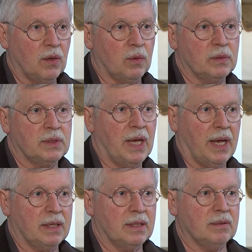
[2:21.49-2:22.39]
und
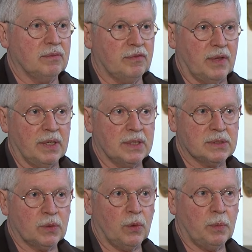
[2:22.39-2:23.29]
einen
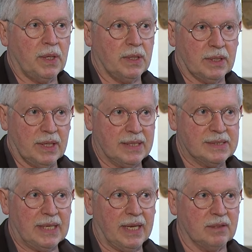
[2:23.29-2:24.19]
Firnis drüber,
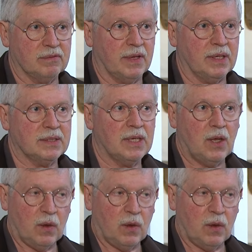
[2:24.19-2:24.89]
ganz leichten Firnis.